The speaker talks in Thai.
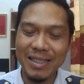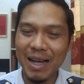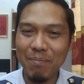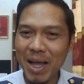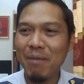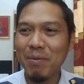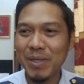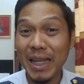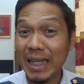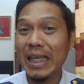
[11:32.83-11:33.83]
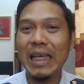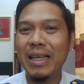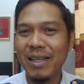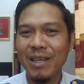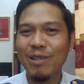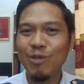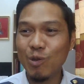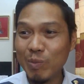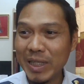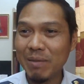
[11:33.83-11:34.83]
อาม่าแบบใจดีดู
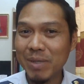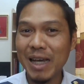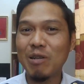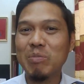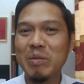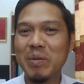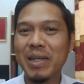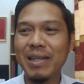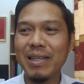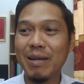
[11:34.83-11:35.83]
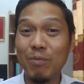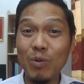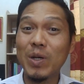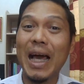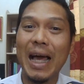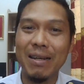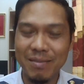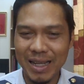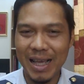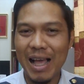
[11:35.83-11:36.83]
มีอำนาจดูมีวากาลีกับลูกหลาน
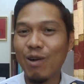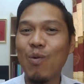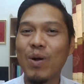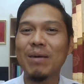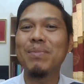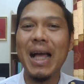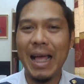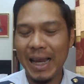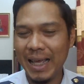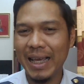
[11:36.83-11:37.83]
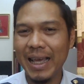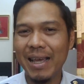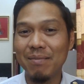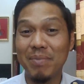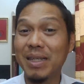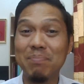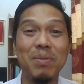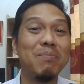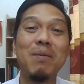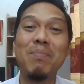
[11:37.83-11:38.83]
นะอากงอาม่า อะไรอย่างเงี้ยเหมือน
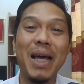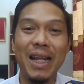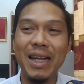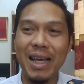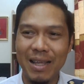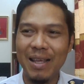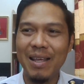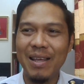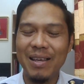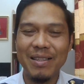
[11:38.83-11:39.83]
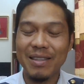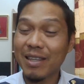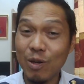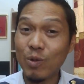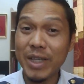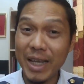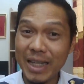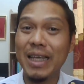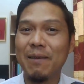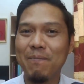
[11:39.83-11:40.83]
เปิดประมาณนั้นน่ะ แต่ดูใจ
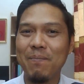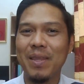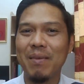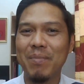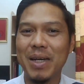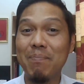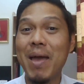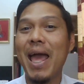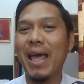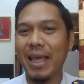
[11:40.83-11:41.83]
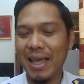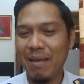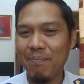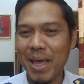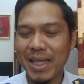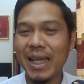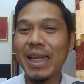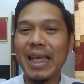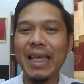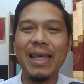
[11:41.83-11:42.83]
ดีเหมือนอาแปะอาแปะใจดี